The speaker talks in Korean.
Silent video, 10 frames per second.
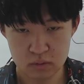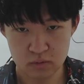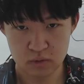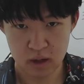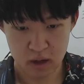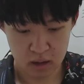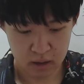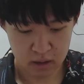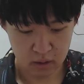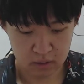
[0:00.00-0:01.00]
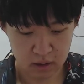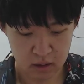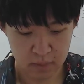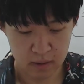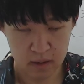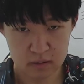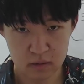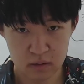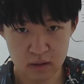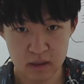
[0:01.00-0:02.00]
문화의 영향을
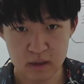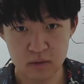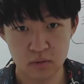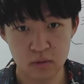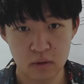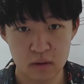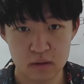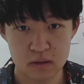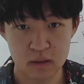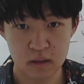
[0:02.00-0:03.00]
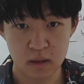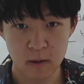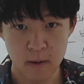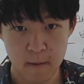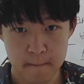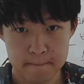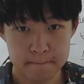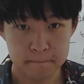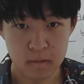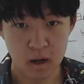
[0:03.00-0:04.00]
받아서 얘네도 이제
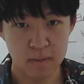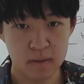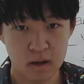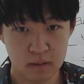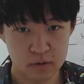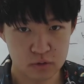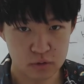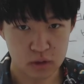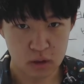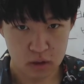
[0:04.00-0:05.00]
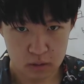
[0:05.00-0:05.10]
간다라 미술